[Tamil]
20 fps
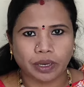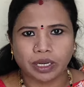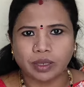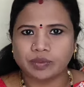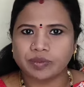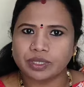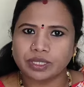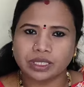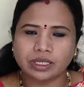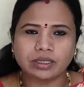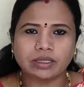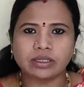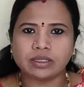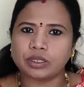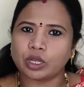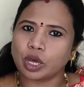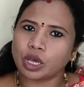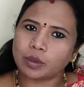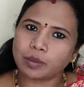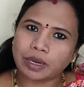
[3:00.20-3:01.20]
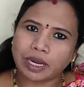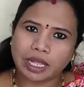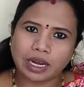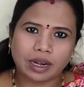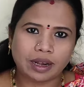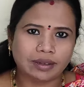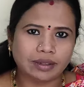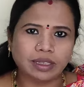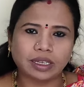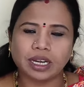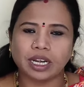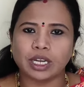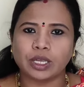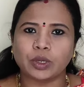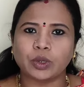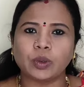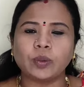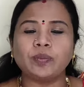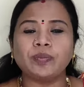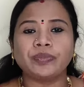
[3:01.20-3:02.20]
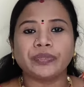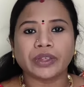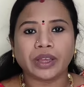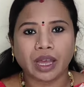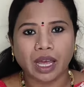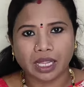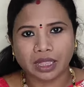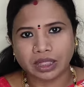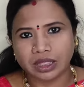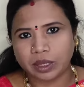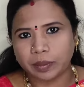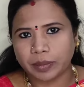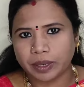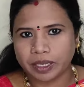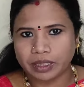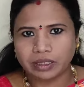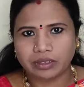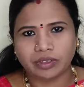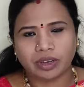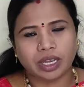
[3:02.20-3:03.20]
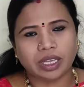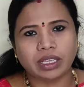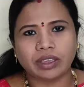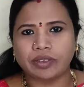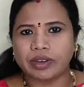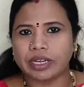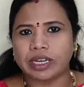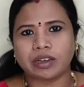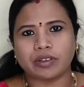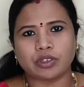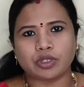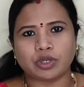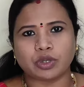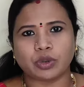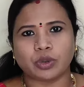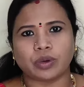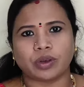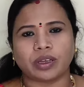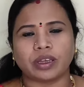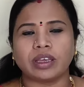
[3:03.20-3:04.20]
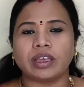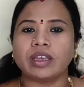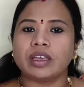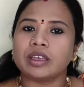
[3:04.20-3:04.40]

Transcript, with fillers: படம் வந்து நார்மலாக எல்லா இடத்துல கிடைக்கும் அந்த படத்தை வாங்கி வீட்டில் வச்சுக்கோங்க